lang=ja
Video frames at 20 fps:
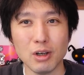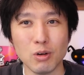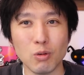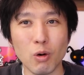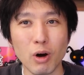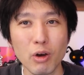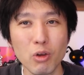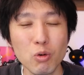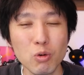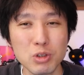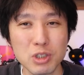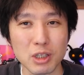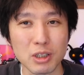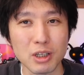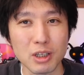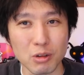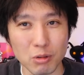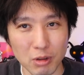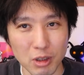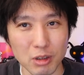おはようじゃ
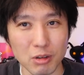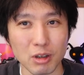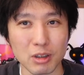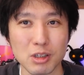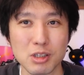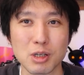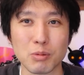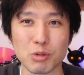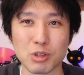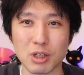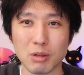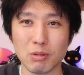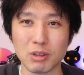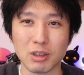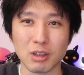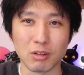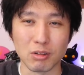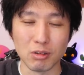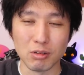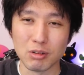ないよねって話かもしれま
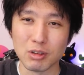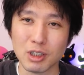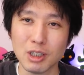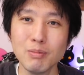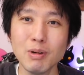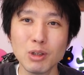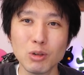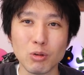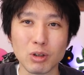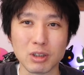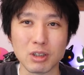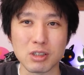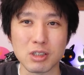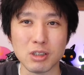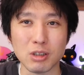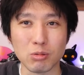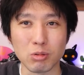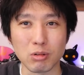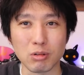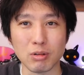せんけど、今の私
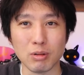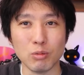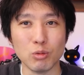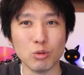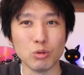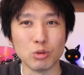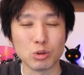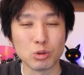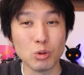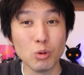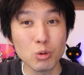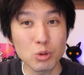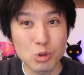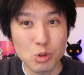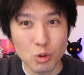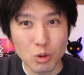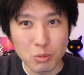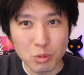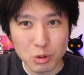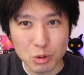にとってはもう早
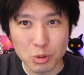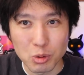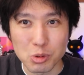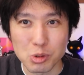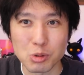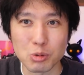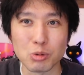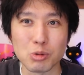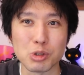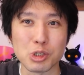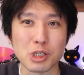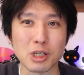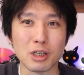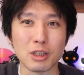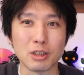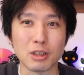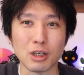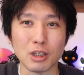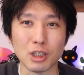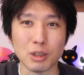朝も早朝の時
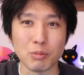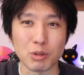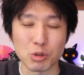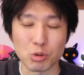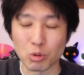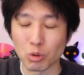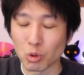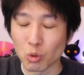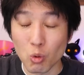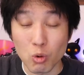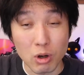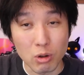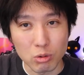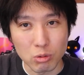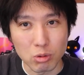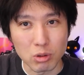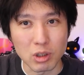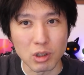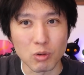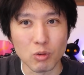間帯に今ちょっと動画を
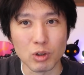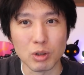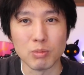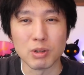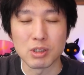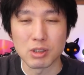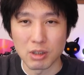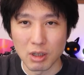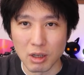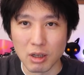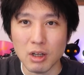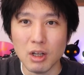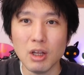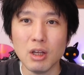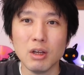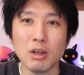撮っておりまして、